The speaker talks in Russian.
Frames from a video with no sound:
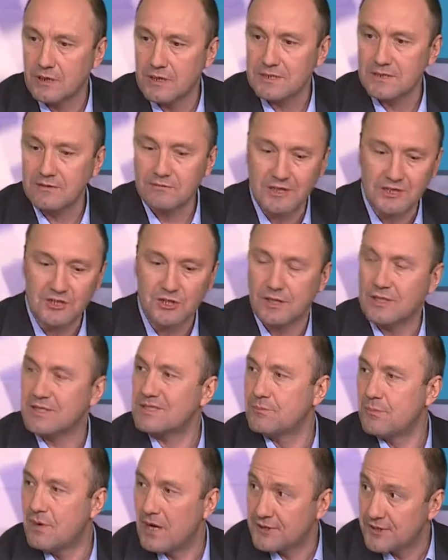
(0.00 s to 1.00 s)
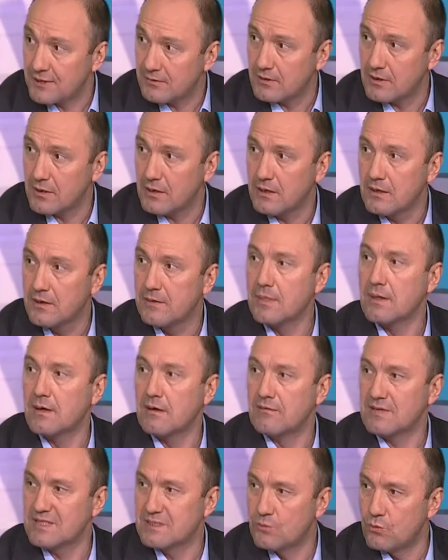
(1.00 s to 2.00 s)
к власти, власть рассматривала
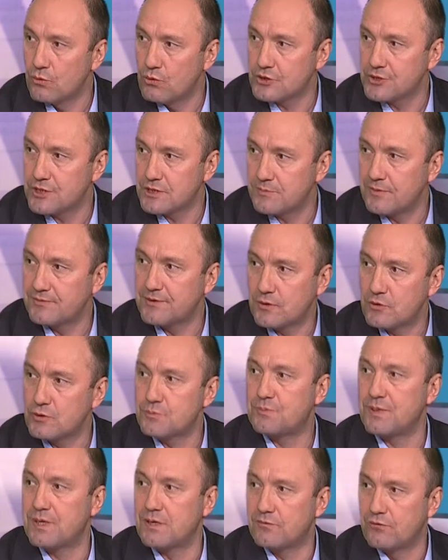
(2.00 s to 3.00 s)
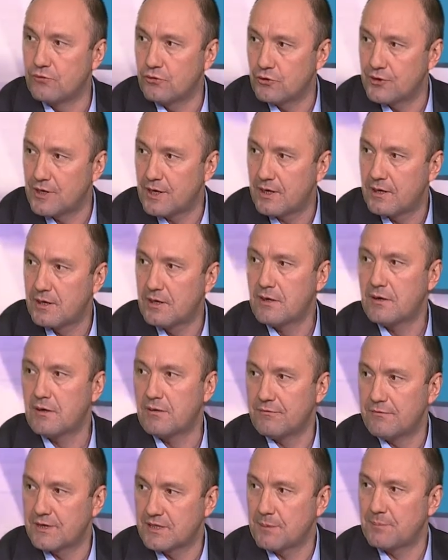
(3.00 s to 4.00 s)
возможность, повторюсь, перевода
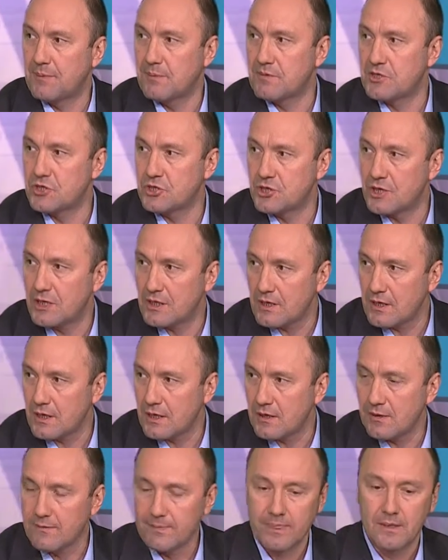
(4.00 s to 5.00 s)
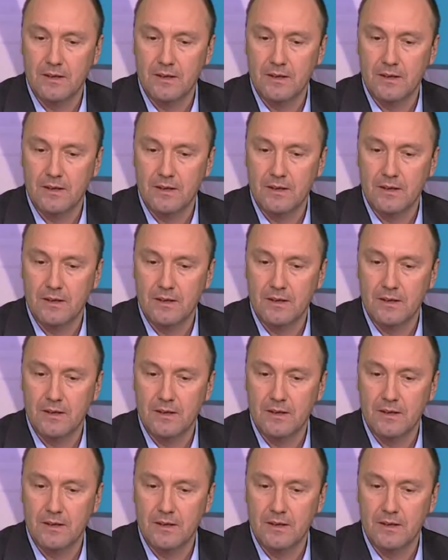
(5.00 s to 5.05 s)
в это помещение